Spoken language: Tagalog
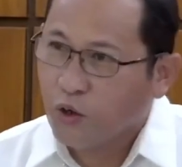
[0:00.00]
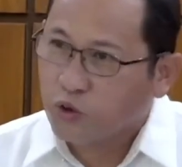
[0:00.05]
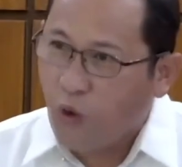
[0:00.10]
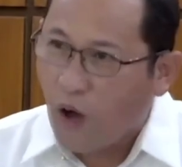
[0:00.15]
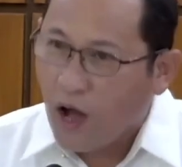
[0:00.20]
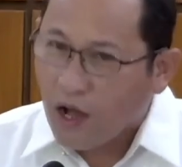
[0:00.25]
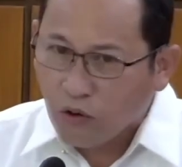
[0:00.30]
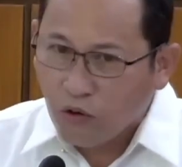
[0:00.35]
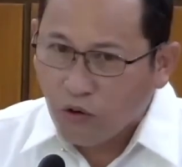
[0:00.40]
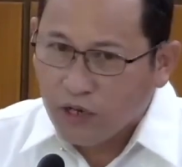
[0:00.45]

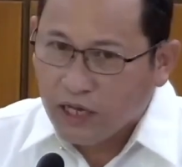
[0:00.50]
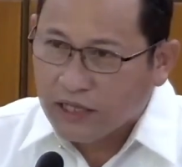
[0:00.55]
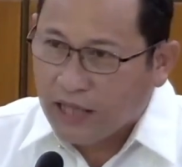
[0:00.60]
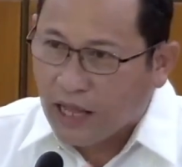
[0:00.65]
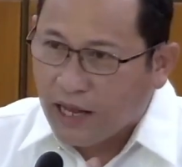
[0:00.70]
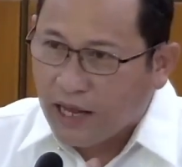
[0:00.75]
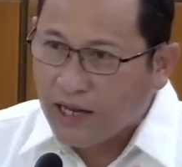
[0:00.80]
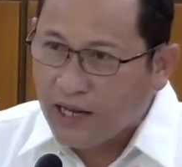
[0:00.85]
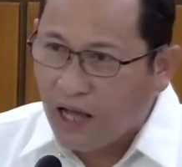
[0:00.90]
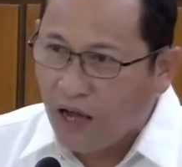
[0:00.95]
So akong
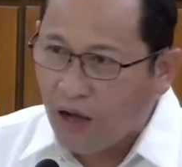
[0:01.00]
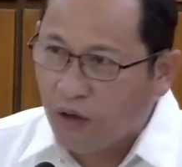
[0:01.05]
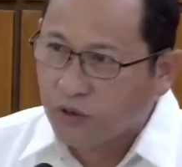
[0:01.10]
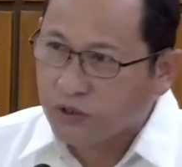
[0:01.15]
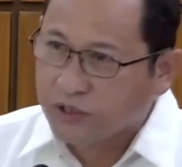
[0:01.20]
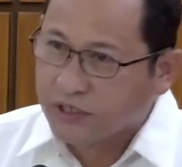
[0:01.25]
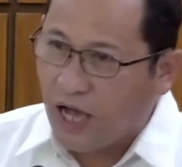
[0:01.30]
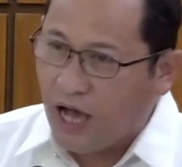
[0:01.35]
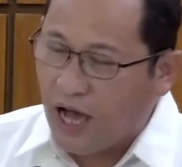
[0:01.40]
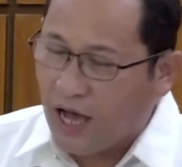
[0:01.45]

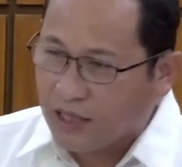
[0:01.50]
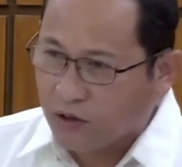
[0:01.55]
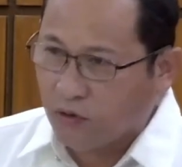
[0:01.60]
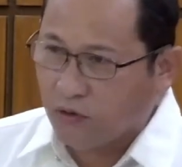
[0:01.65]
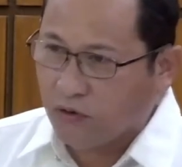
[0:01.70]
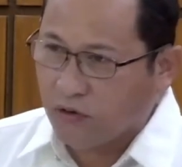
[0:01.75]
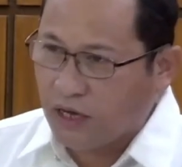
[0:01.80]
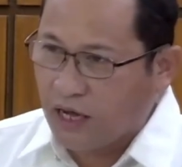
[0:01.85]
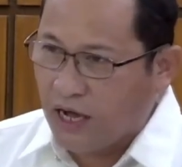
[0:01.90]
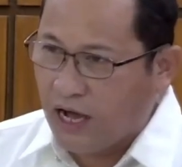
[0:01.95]
gitanaw sa
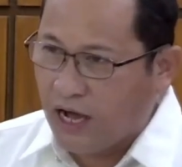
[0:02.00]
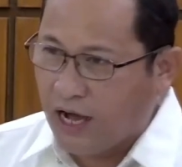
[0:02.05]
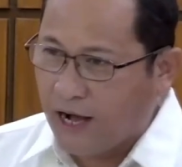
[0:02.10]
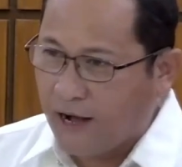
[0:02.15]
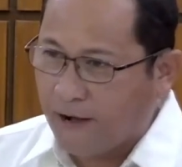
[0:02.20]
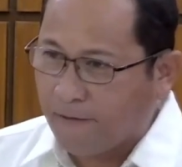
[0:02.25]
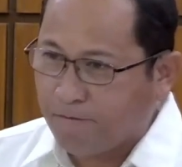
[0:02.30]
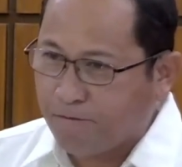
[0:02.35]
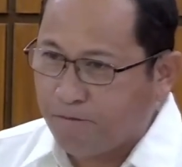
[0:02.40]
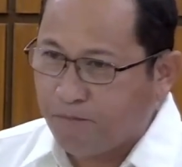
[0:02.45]
ato
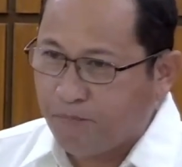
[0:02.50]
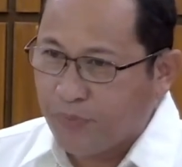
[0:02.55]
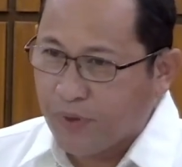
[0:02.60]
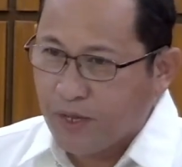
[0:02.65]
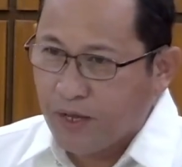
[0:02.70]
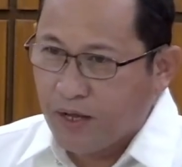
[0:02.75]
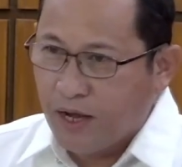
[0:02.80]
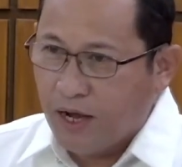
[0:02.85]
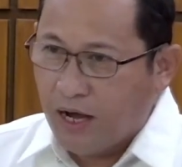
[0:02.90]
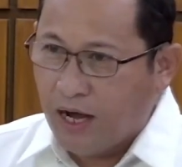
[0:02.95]
nga
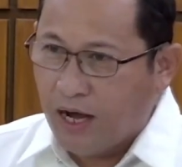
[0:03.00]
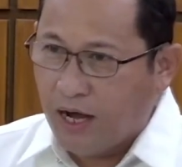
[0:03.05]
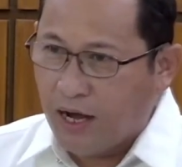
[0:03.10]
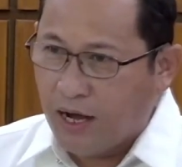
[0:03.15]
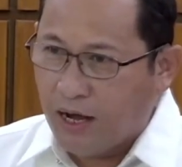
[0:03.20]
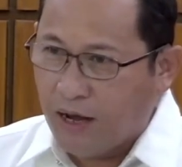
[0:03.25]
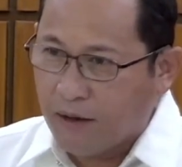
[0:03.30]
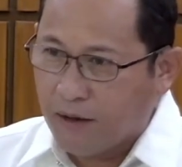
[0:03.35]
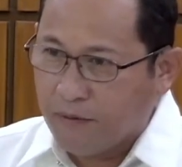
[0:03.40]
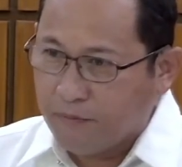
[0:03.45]

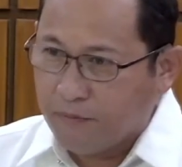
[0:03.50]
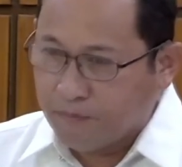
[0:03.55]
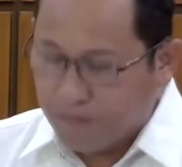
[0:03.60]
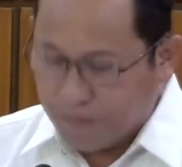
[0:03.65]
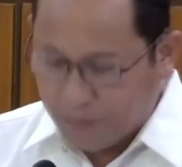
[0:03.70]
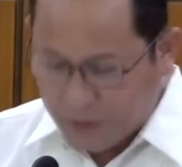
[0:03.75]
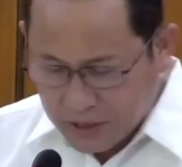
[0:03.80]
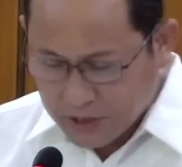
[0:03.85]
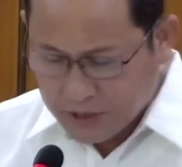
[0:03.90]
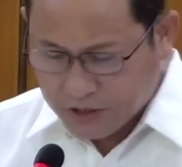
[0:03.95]
uh,
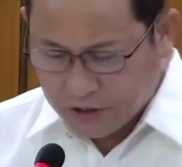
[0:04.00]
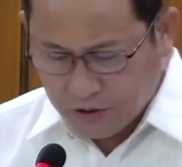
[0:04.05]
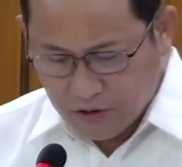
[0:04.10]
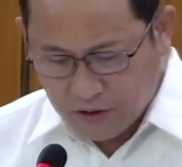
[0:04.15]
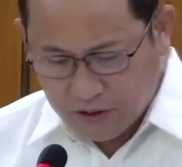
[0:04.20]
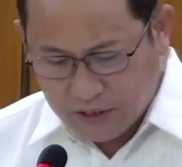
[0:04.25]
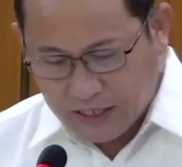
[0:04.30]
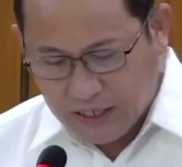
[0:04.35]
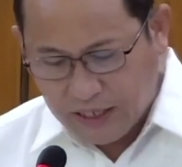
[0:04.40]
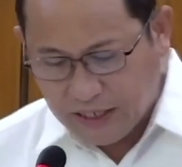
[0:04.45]

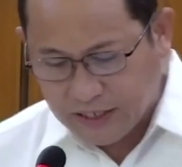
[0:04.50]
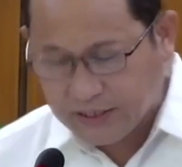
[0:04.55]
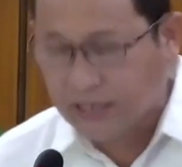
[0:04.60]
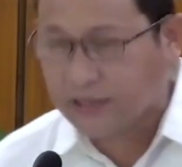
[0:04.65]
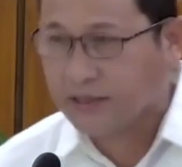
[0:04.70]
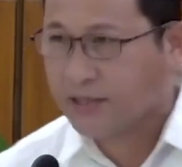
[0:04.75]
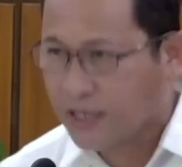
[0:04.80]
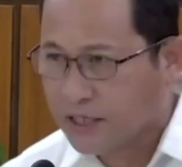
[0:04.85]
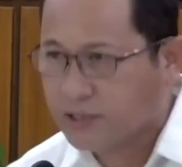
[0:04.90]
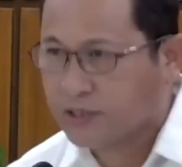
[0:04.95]
version dinhi
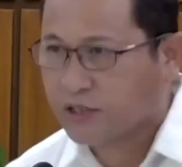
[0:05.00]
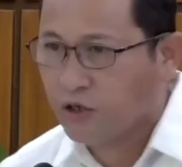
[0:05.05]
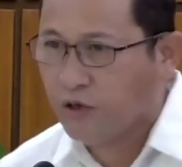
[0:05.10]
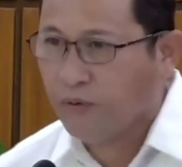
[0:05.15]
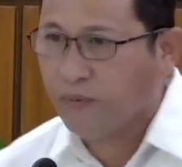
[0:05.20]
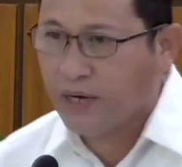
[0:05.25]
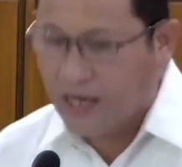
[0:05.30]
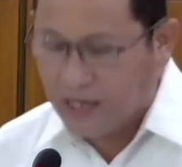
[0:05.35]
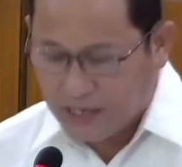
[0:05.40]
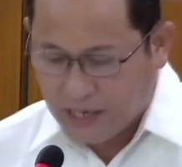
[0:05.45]
sa
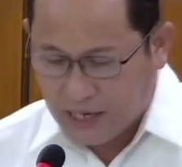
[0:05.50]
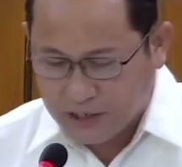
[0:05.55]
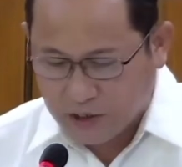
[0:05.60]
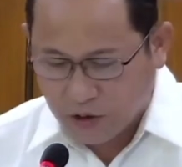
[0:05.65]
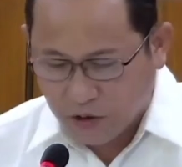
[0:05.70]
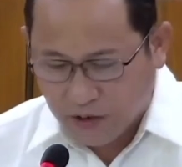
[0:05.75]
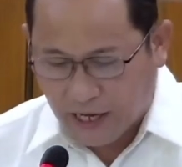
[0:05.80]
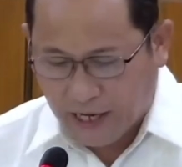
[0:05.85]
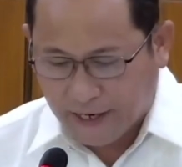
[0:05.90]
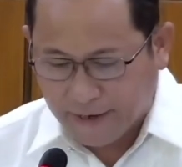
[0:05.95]
teksto mga
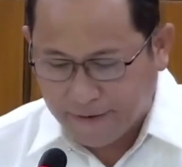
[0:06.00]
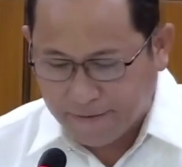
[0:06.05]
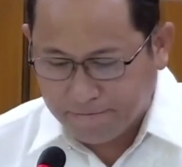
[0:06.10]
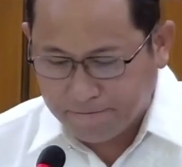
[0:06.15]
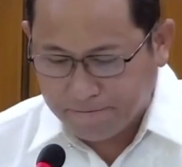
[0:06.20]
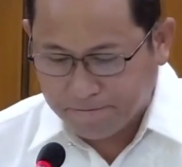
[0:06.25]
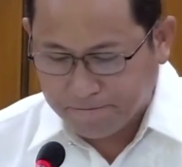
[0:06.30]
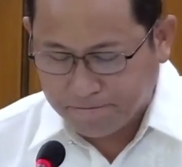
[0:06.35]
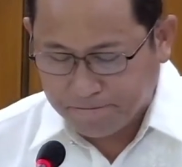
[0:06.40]
kaigsunan,